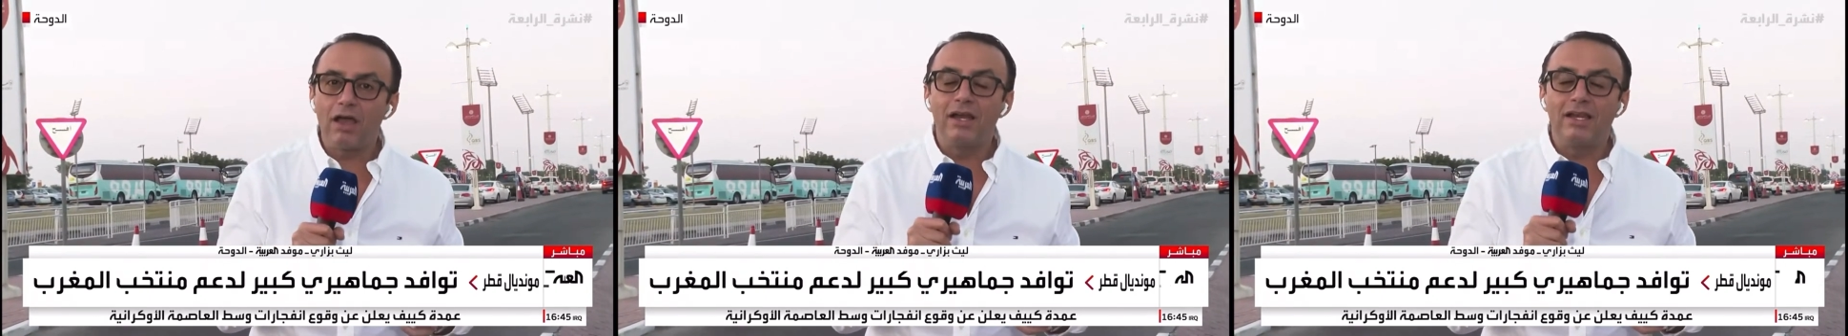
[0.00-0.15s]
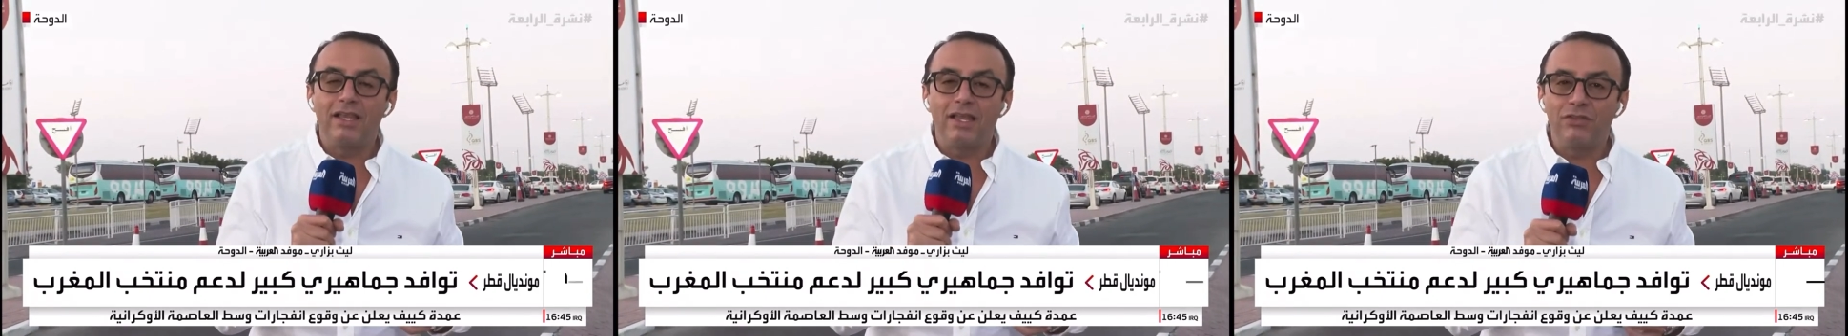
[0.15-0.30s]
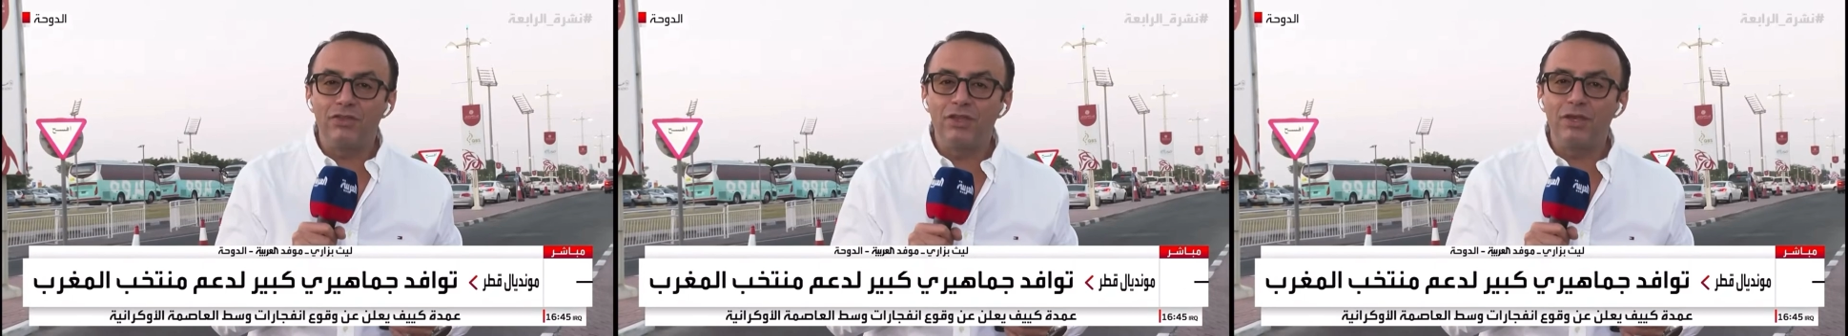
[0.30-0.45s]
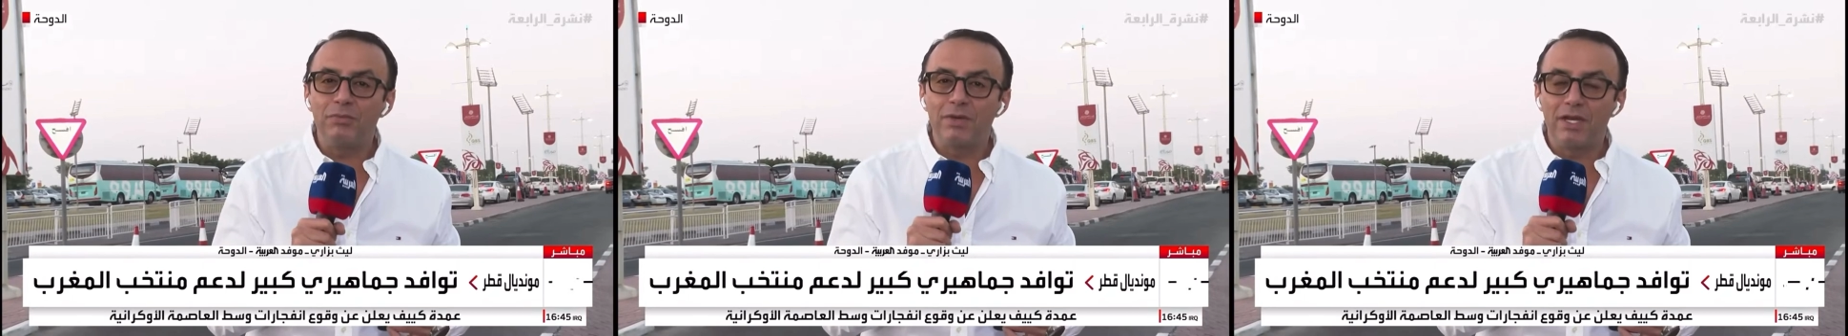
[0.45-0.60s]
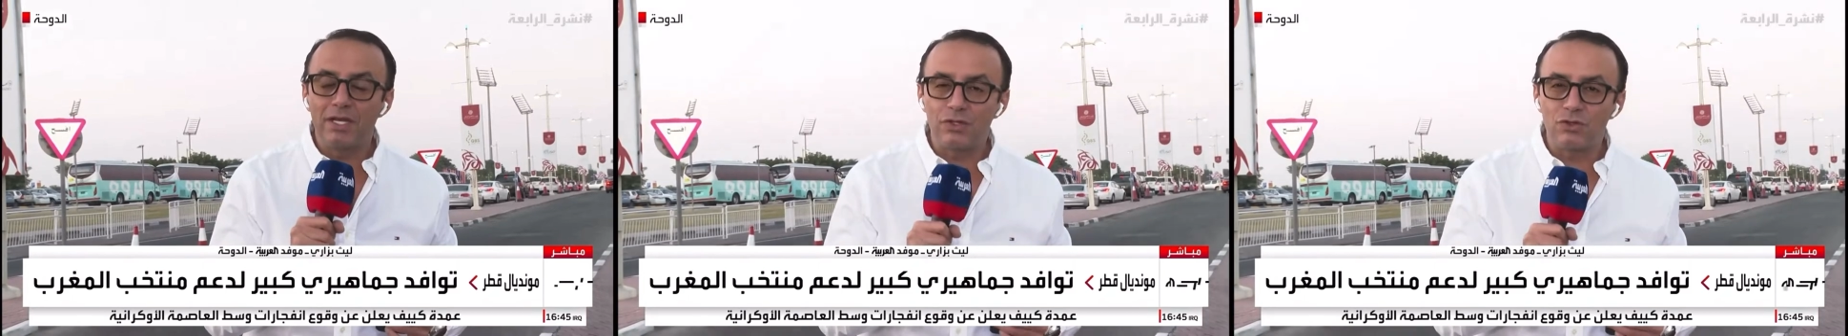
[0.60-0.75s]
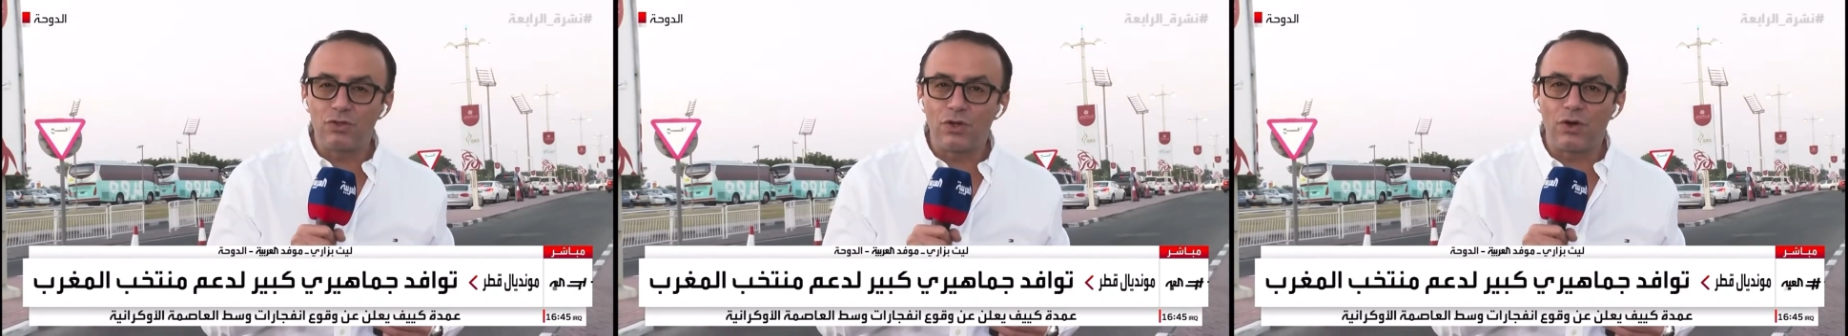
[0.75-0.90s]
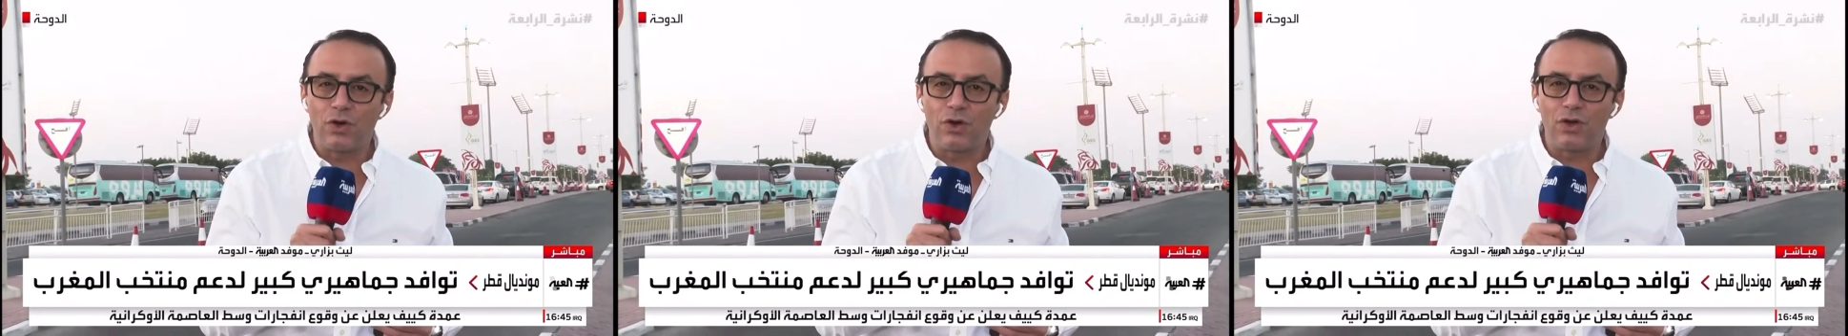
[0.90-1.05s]
الكثير من
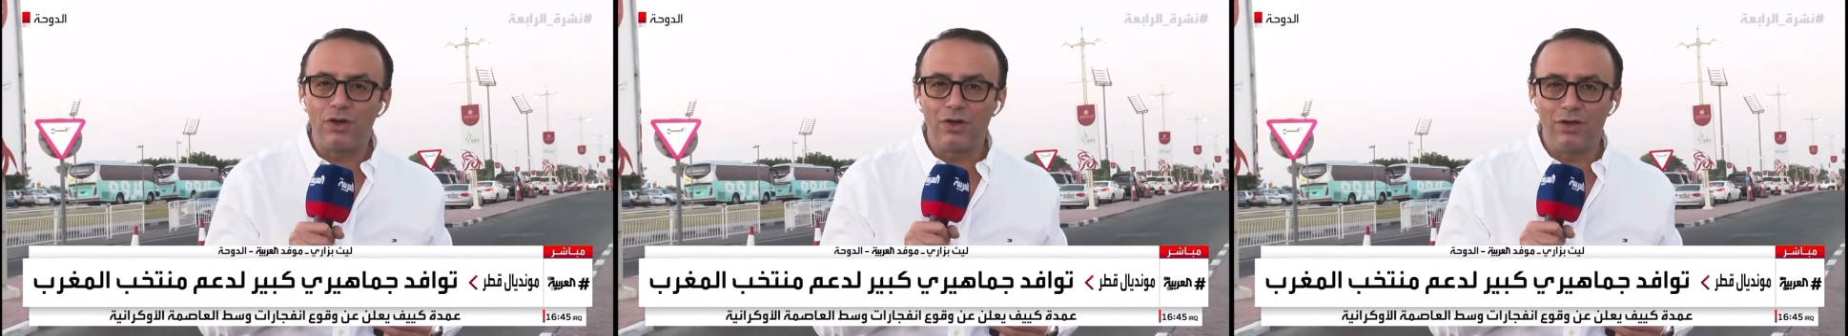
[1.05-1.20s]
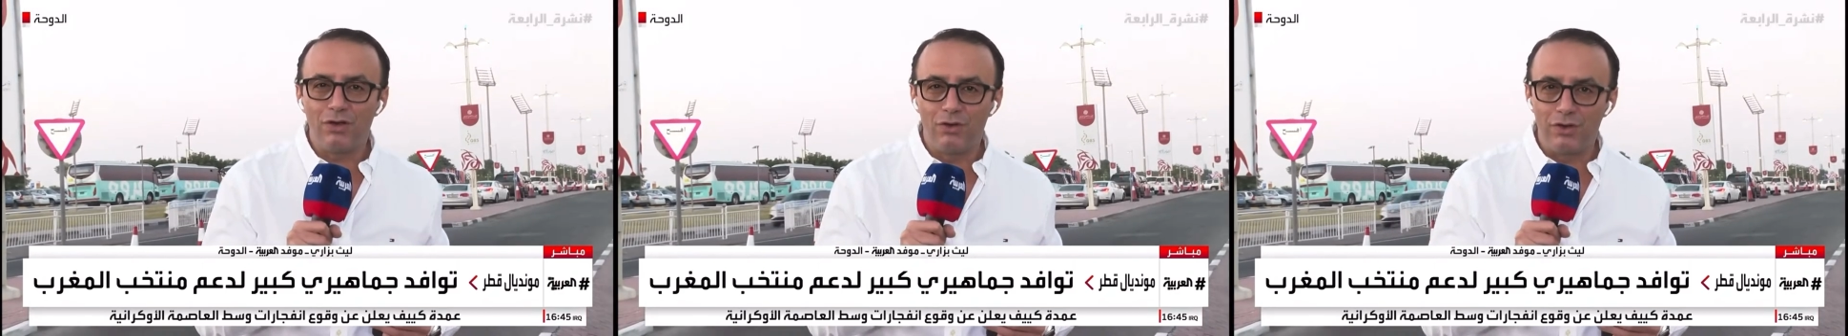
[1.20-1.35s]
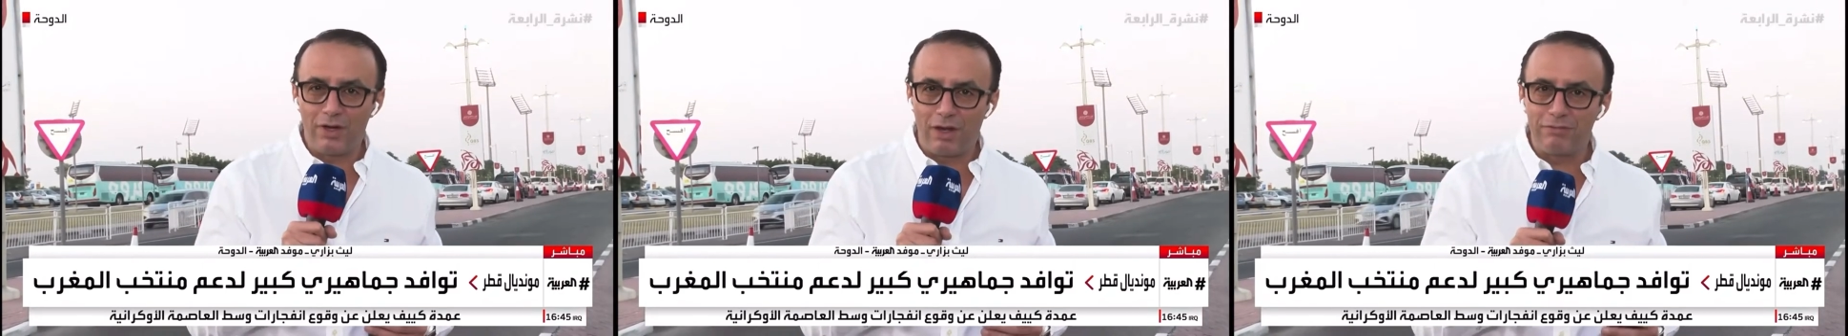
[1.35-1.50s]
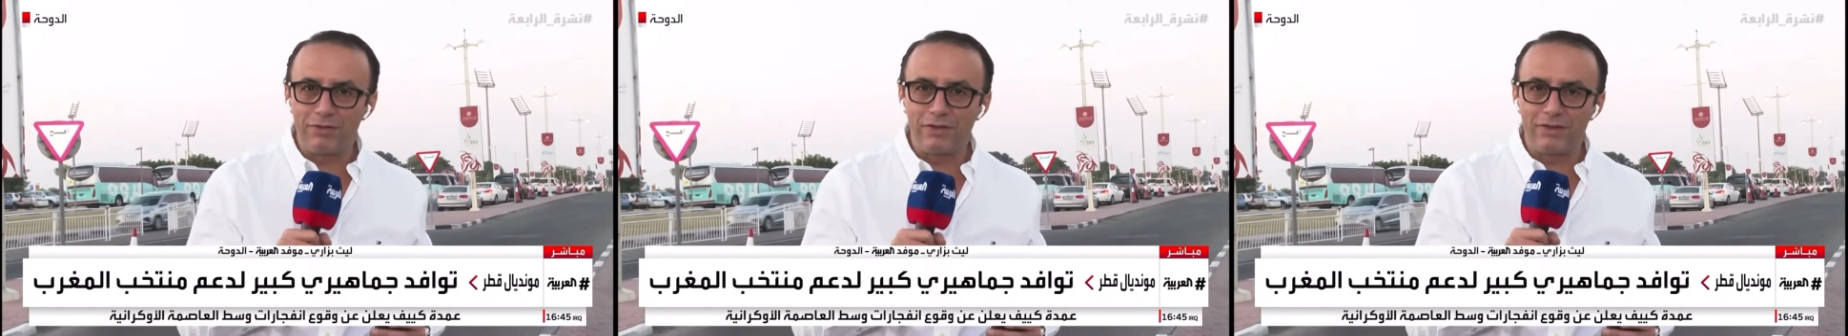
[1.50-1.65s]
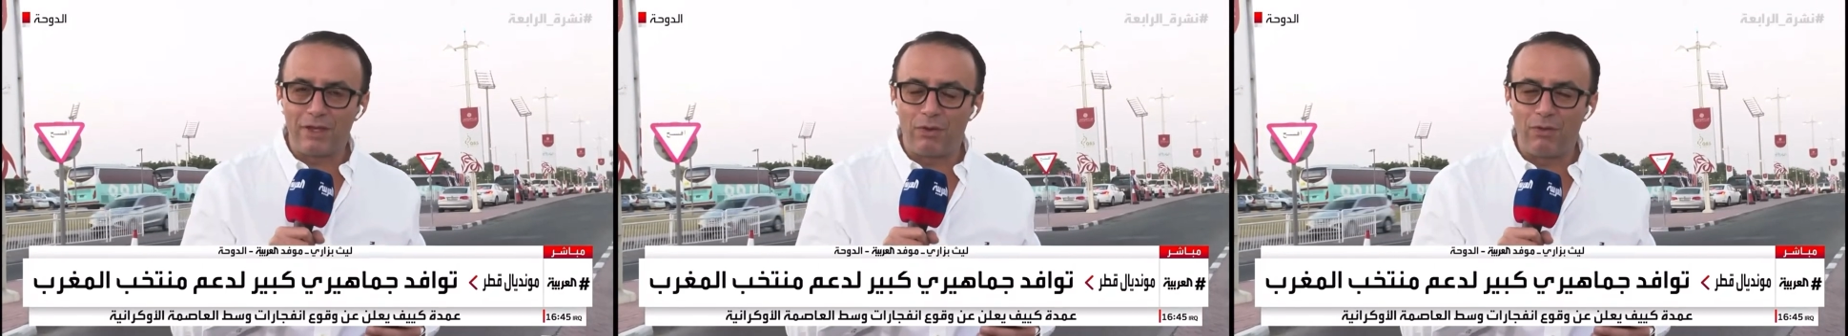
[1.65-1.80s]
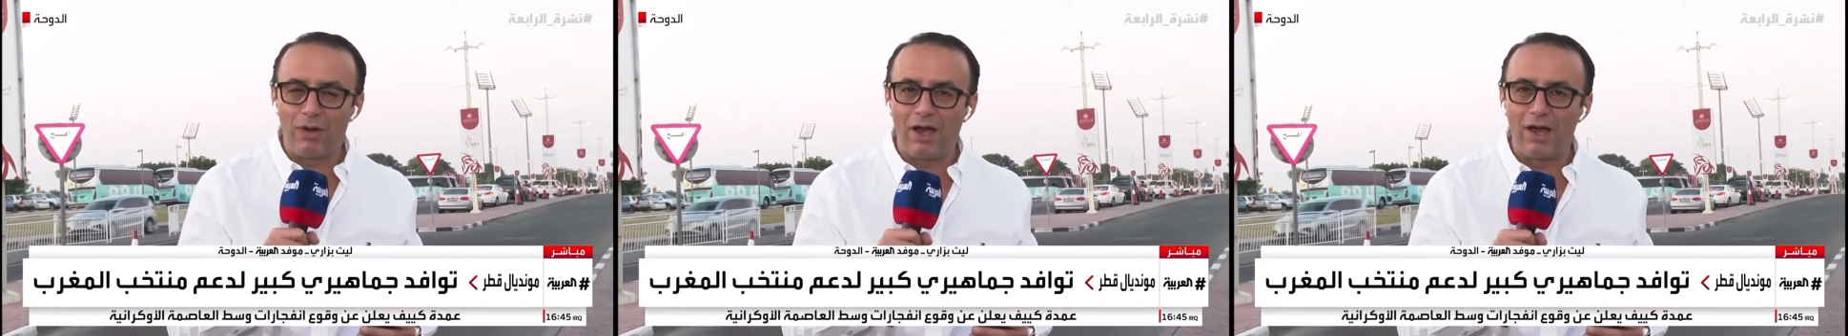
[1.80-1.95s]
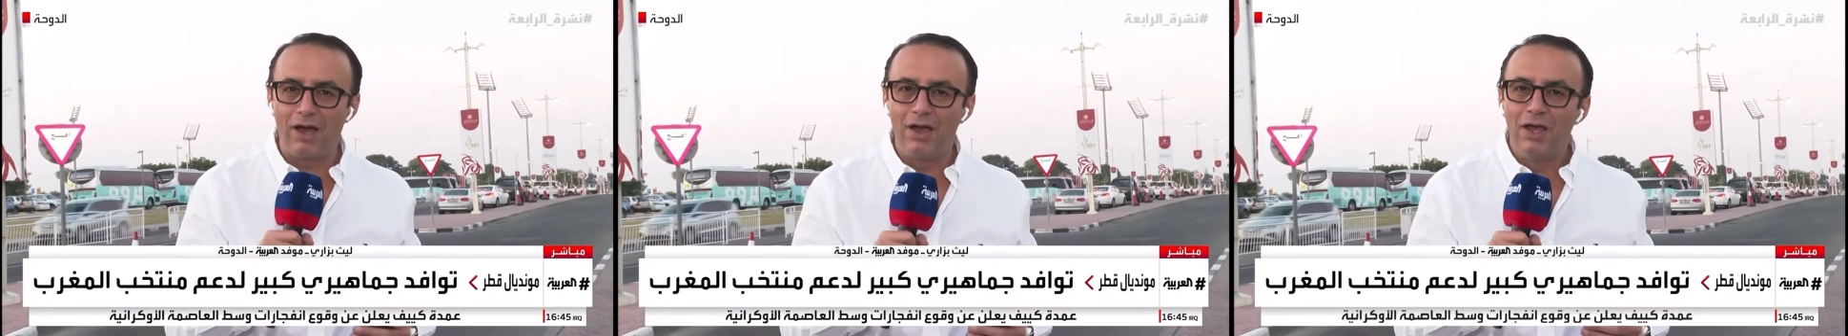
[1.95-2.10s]
الطرق هنا في
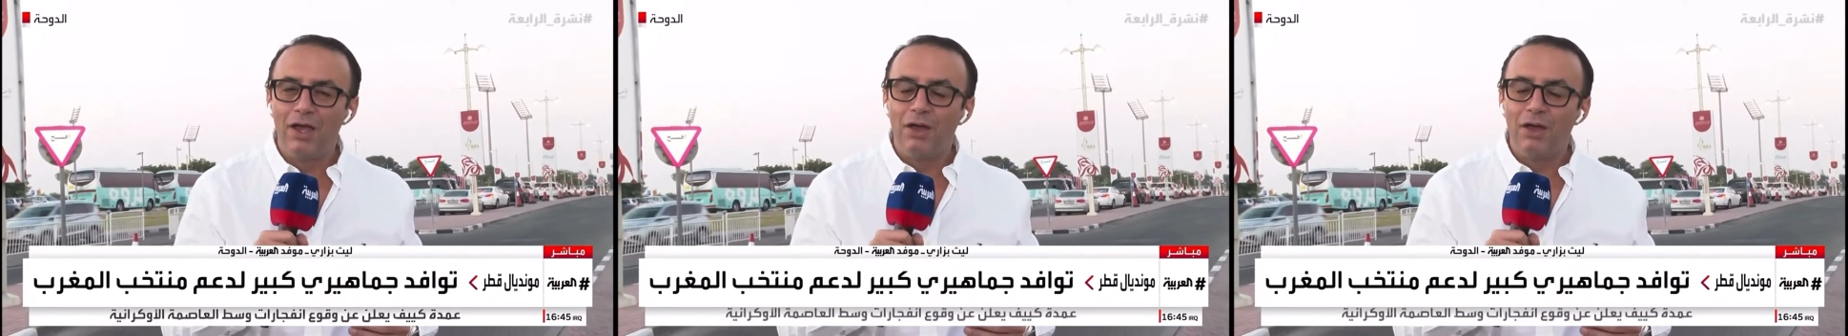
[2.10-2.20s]
الدوحة